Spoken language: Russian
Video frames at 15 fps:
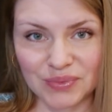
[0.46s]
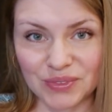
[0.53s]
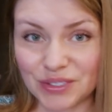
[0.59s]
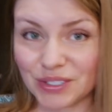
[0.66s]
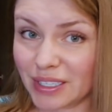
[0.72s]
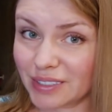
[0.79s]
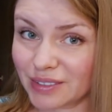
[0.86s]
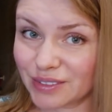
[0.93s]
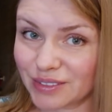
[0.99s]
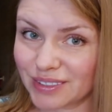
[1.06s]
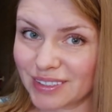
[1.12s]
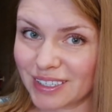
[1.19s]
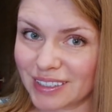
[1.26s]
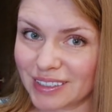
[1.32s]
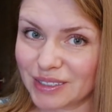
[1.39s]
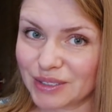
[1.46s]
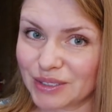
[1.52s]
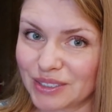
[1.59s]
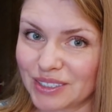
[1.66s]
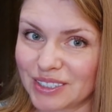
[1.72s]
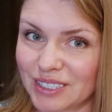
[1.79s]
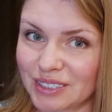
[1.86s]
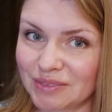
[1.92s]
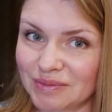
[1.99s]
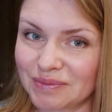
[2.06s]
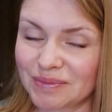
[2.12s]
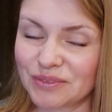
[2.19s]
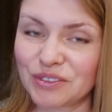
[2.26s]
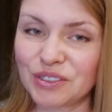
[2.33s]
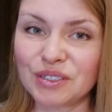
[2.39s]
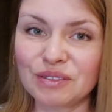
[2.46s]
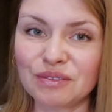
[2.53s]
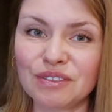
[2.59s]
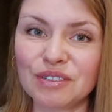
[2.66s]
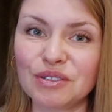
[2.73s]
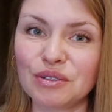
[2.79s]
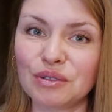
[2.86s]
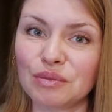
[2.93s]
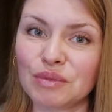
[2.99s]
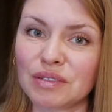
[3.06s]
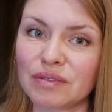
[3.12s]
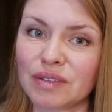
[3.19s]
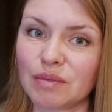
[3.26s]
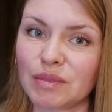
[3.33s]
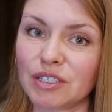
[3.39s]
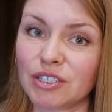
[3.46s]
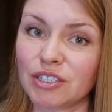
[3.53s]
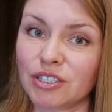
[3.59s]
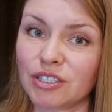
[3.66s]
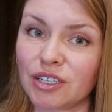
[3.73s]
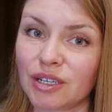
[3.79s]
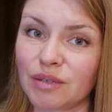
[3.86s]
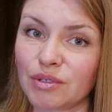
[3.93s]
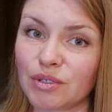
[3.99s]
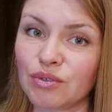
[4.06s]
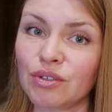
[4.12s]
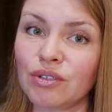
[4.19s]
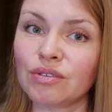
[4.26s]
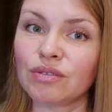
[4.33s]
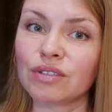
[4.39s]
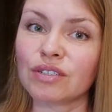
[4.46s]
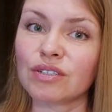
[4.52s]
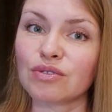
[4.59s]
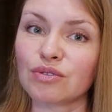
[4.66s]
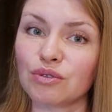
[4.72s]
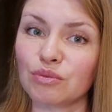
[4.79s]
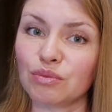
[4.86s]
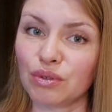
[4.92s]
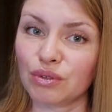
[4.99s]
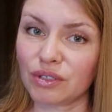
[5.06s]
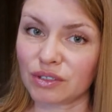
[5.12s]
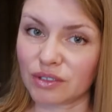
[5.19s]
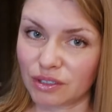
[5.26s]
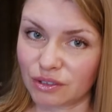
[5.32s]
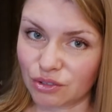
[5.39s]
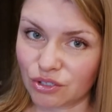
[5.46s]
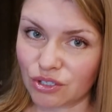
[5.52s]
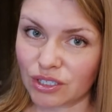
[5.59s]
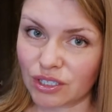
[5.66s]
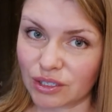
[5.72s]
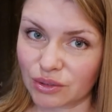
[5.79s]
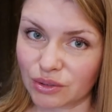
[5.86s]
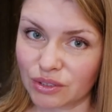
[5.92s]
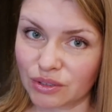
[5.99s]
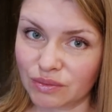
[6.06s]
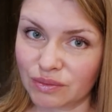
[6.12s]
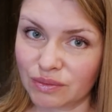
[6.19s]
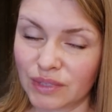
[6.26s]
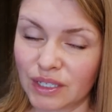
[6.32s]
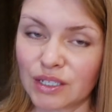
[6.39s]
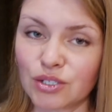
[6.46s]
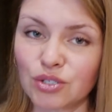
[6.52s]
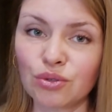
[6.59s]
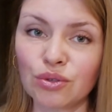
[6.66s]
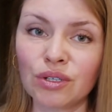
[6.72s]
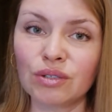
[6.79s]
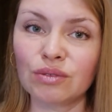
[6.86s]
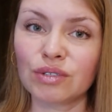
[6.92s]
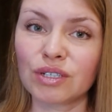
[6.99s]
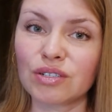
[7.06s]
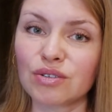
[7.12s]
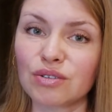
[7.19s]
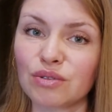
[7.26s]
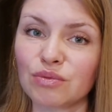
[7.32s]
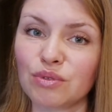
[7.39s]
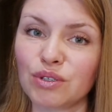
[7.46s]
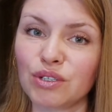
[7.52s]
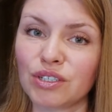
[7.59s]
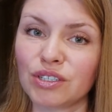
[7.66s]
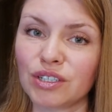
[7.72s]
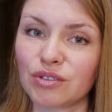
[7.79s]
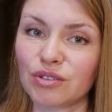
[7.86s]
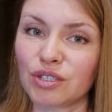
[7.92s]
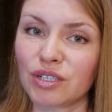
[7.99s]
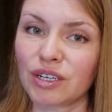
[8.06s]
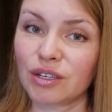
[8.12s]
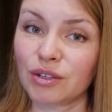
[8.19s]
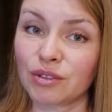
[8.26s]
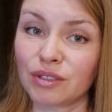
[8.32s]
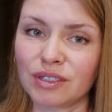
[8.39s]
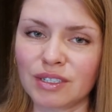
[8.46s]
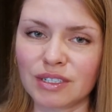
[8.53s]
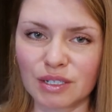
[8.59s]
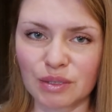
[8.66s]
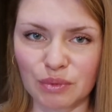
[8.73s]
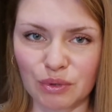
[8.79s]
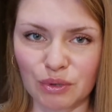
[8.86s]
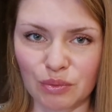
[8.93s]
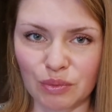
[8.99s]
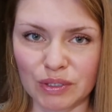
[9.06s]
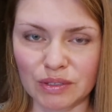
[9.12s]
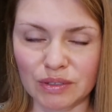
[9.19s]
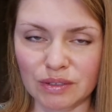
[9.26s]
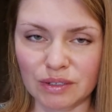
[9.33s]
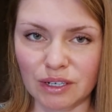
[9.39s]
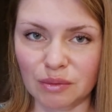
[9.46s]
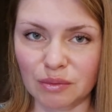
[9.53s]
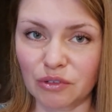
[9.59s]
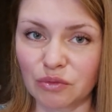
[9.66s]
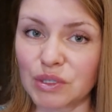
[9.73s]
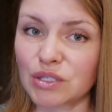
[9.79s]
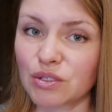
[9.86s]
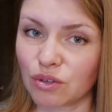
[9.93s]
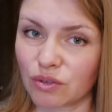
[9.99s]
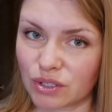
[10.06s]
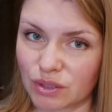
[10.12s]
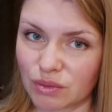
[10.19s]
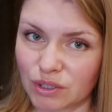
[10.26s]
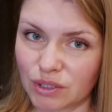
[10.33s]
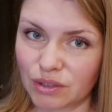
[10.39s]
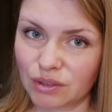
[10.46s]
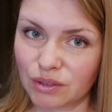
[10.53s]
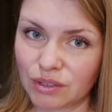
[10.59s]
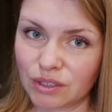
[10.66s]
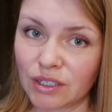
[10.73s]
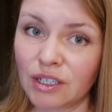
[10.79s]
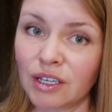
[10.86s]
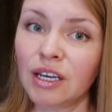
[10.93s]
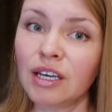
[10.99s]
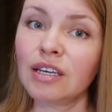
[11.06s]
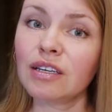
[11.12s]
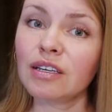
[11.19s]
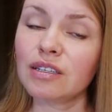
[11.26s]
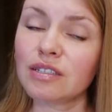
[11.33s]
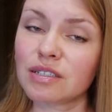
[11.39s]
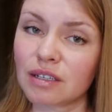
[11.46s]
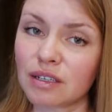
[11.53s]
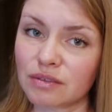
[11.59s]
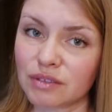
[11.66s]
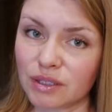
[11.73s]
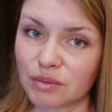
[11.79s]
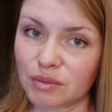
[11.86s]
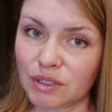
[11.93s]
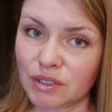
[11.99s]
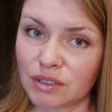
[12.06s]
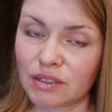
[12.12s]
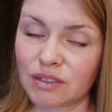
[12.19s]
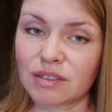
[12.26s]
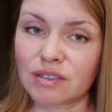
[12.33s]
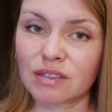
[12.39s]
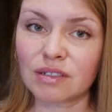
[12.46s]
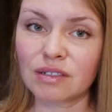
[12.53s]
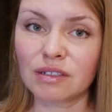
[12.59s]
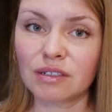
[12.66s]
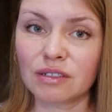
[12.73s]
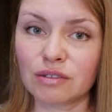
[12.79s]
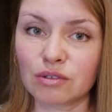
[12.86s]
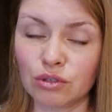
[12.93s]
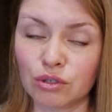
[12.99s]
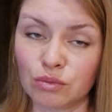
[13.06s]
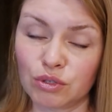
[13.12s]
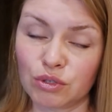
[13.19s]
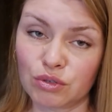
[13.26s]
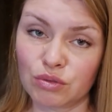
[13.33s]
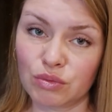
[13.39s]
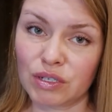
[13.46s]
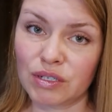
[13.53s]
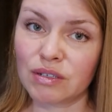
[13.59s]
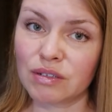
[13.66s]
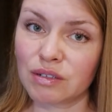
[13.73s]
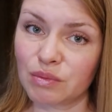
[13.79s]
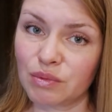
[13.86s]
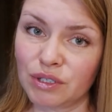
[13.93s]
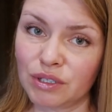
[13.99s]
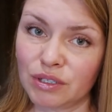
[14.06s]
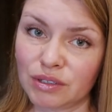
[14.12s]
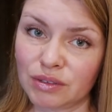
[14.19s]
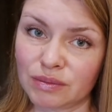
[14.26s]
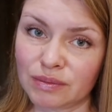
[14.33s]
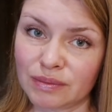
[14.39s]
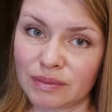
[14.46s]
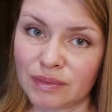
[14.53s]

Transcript: Здравствуйте, дорогие друзья! В этом видео мы с вами рассчитаем, сколько у нас стоит бройлер на южной короне, сколько у нас стоит бройлер на южной короне, если покупать эти корма в московском регионе, и сравним их с э, стоимостью мяса на Пурине.